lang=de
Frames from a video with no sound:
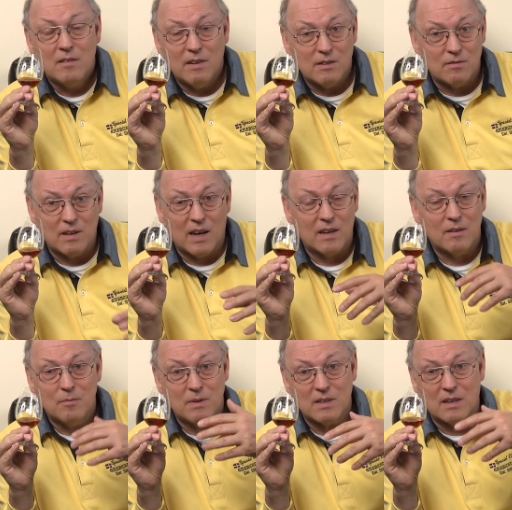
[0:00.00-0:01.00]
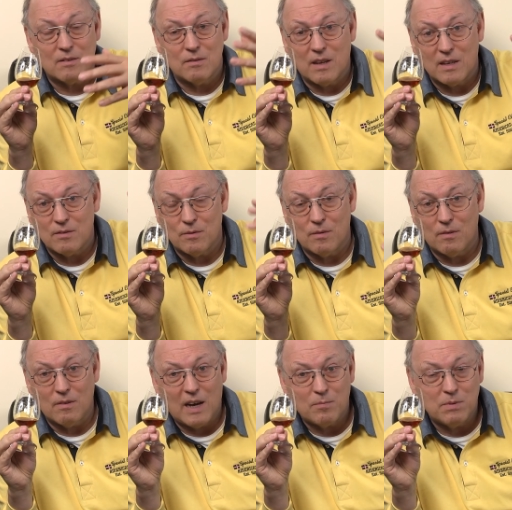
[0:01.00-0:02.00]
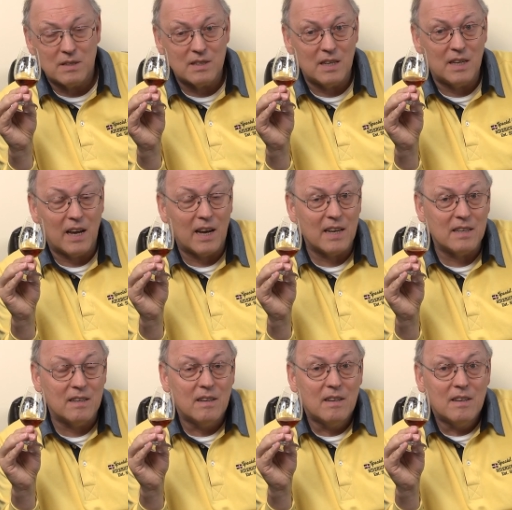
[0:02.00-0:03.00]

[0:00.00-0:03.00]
Weil nach, man sagt so nach so acht bis zehn Jahren